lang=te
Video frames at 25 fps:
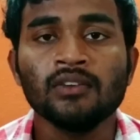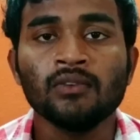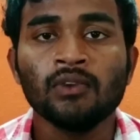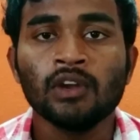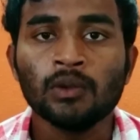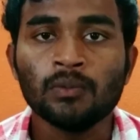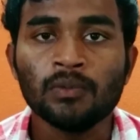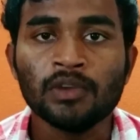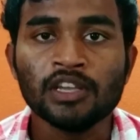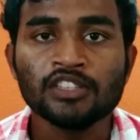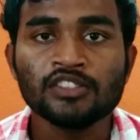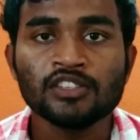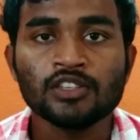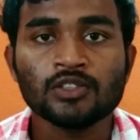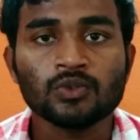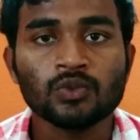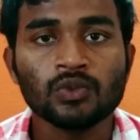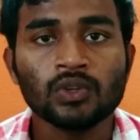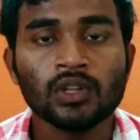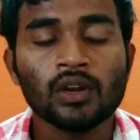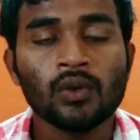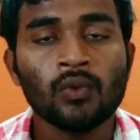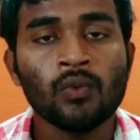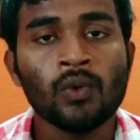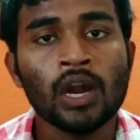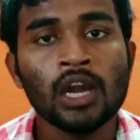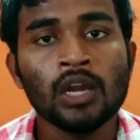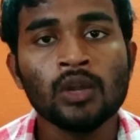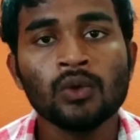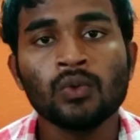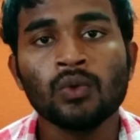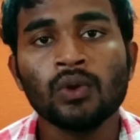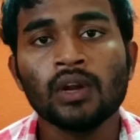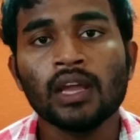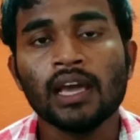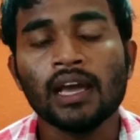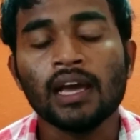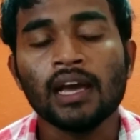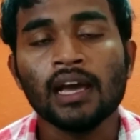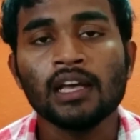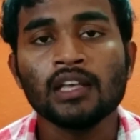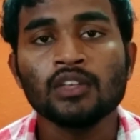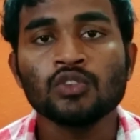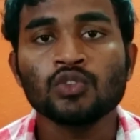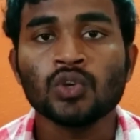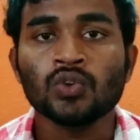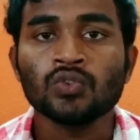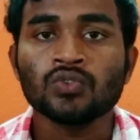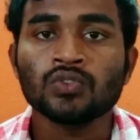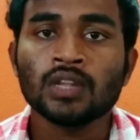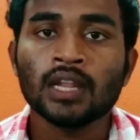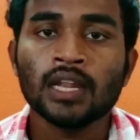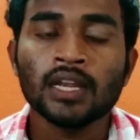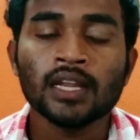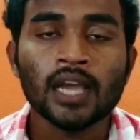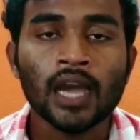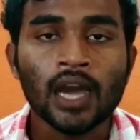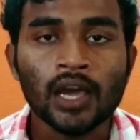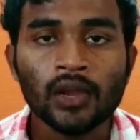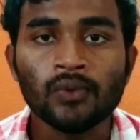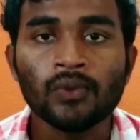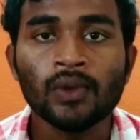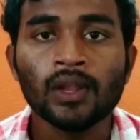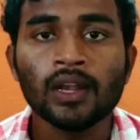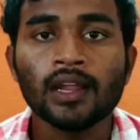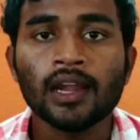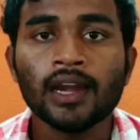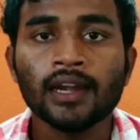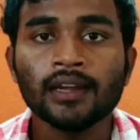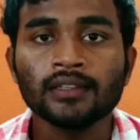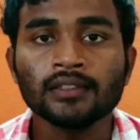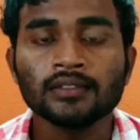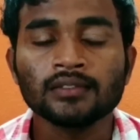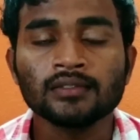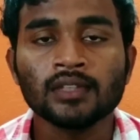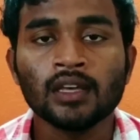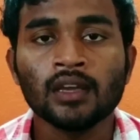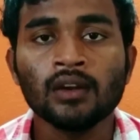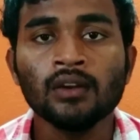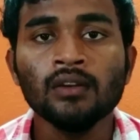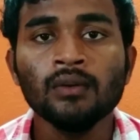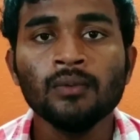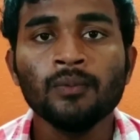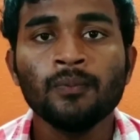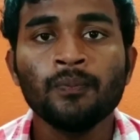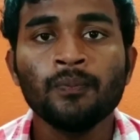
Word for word: వాళ్ళు బేస్ చేసుకుంటారు వాళ్ళు కూడా సంవత్సరానికి ఆరు వేలు కాడికి ఇస్తారు